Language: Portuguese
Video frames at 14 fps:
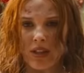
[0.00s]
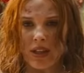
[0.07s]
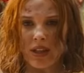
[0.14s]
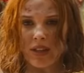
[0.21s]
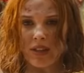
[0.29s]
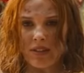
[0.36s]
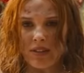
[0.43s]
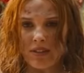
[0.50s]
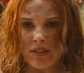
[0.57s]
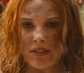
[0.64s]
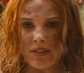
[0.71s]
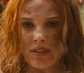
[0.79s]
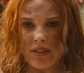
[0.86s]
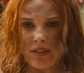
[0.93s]
Este
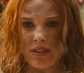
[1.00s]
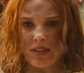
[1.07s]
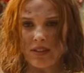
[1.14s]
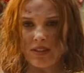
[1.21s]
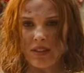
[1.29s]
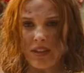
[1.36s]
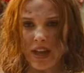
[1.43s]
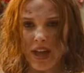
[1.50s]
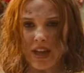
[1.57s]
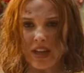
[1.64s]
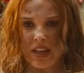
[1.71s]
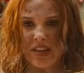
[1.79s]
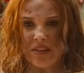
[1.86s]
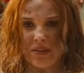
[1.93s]
é o
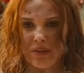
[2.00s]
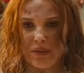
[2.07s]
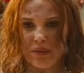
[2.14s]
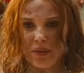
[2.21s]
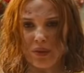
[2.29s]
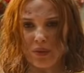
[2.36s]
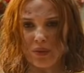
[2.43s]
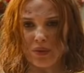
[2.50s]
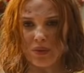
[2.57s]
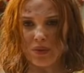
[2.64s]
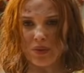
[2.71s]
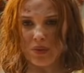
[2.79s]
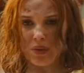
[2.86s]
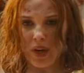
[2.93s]
final da sua
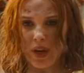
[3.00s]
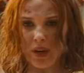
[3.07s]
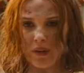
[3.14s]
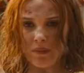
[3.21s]
história.